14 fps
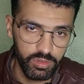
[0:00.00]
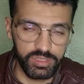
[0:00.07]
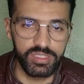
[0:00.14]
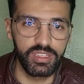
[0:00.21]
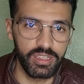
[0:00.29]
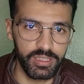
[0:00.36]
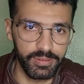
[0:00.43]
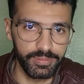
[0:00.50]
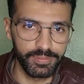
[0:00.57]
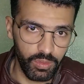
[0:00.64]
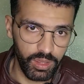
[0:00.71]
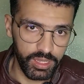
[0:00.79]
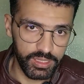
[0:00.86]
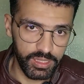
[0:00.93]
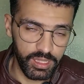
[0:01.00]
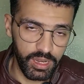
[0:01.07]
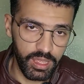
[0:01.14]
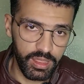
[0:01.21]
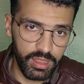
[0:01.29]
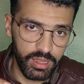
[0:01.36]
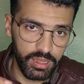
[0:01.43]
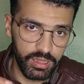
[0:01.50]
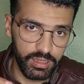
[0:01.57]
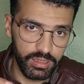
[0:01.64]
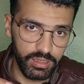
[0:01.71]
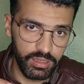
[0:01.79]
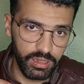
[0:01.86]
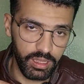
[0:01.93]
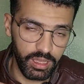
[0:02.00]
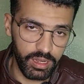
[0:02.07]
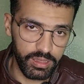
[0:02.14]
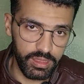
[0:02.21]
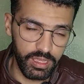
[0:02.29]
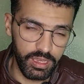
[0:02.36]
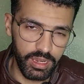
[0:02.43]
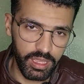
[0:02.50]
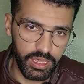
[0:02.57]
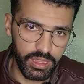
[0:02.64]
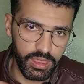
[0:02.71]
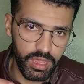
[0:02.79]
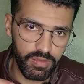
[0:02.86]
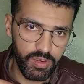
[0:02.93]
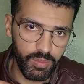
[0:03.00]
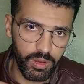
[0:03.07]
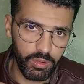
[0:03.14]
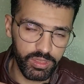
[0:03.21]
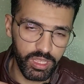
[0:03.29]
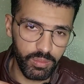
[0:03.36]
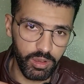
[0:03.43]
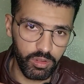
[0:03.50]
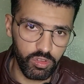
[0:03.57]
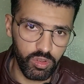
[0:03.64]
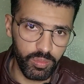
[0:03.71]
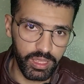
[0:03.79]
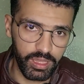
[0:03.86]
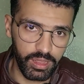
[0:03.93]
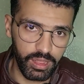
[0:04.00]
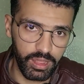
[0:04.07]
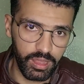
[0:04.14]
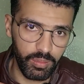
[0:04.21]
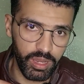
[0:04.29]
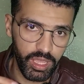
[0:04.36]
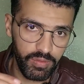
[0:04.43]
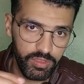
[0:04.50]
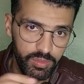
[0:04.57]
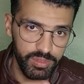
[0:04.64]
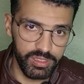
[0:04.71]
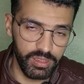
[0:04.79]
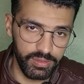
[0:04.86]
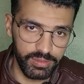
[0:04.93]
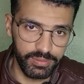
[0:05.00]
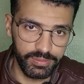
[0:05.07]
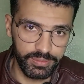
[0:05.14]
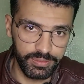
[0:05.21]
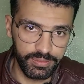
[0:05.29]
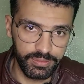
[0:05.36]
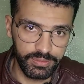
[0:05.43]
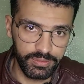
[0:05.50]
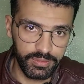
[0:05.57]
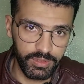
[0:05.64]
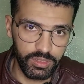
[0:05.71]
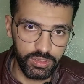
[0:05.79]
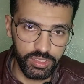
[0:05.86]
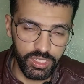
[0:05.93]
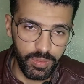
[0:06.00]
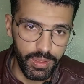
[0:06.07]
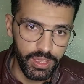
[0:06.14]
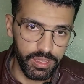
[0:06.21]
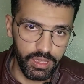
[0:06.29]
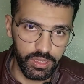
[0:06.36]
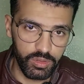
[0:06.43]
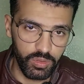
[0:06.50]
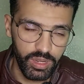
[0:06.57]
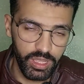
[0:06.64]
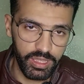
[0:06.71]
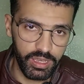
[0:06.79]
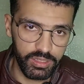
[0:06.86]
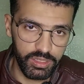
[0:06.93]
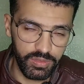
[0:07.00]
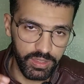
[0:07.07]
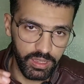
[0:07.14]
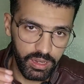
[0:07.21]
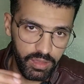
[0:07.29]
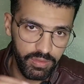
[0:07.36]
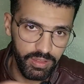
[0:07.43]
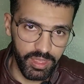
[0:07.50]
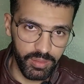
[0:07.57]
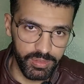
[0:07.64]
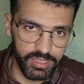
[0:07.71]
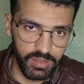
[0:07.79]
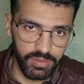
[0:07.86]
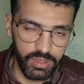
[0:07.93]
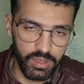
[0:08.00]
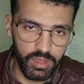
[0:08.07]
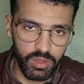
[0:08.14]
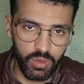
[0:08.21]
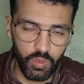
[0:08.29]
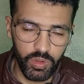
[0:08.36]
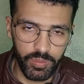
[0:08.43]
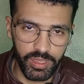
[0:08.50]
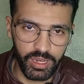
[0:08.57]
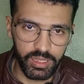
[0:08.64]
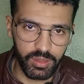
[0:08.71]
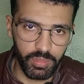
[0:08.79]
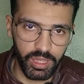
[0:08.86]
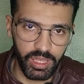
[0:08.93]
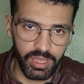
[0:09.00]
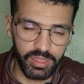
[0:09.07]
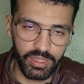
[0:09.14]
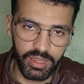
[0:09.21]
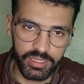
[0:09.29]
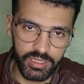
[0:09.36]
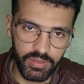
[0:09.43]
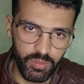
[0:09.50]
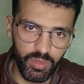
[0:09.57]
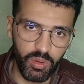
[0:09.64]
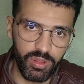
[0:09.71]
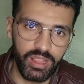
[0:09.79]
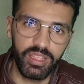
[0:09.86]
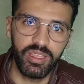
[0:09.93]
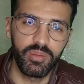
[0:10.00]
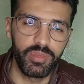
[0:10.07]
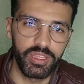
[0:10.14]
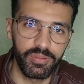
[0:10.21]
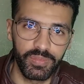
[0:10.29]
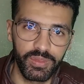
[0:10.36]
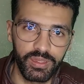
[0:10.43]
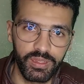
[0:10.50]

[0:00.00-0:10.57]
الدروس ديالك خاصه هذه الخريطه الذهنيه كدار في المواد كما قلت لكم اللي كتطلب الحفظ بزاف اجتماعيات ولا اي حاجه فيها الحفاظه بزاف ويمكن لي نطبقها ايضا حتى في المواد العلميه